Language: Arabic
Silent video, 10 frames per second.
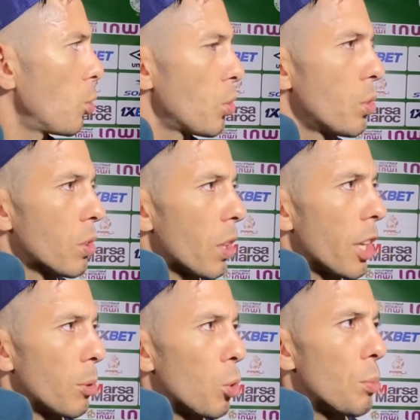
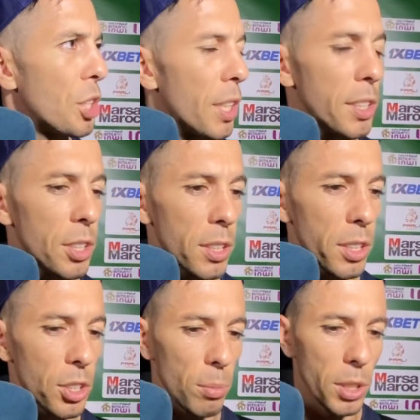ونقدموا لهم شي نتيجه
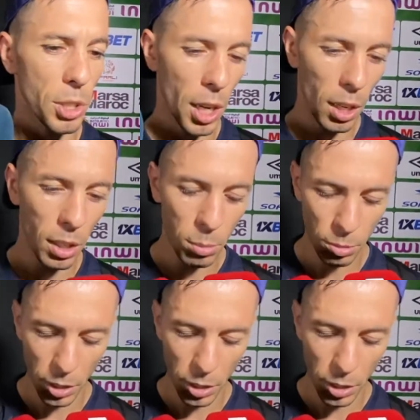ايجابيه ان شاء الله